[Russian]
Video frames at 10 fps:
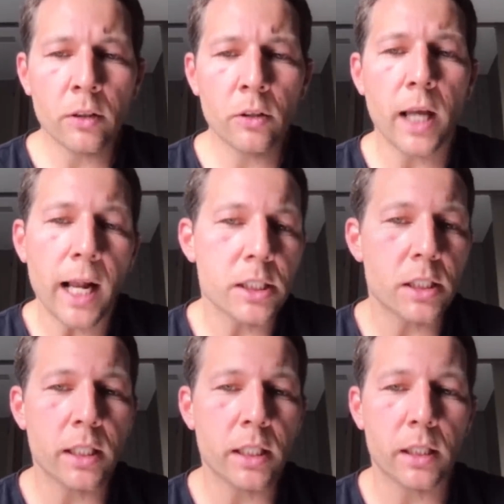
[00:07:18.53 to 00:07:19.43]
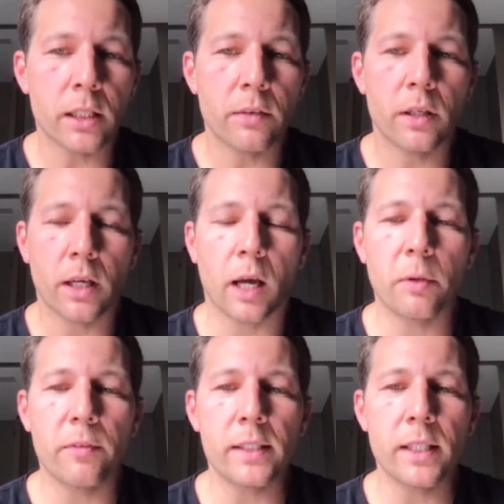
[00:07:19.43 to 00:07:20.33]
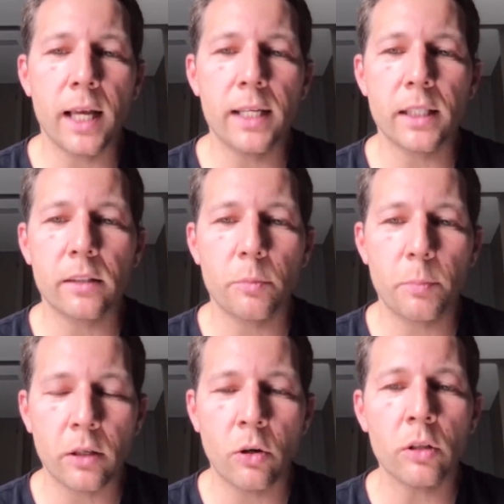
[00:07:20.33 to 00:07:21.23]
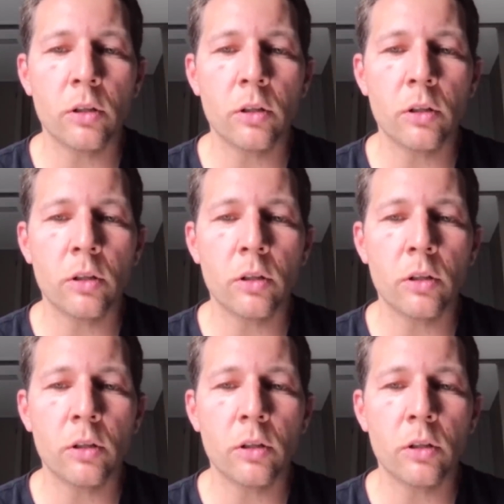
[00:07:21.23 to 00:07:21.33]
но дальше э, как бы весь анализ этого перехода,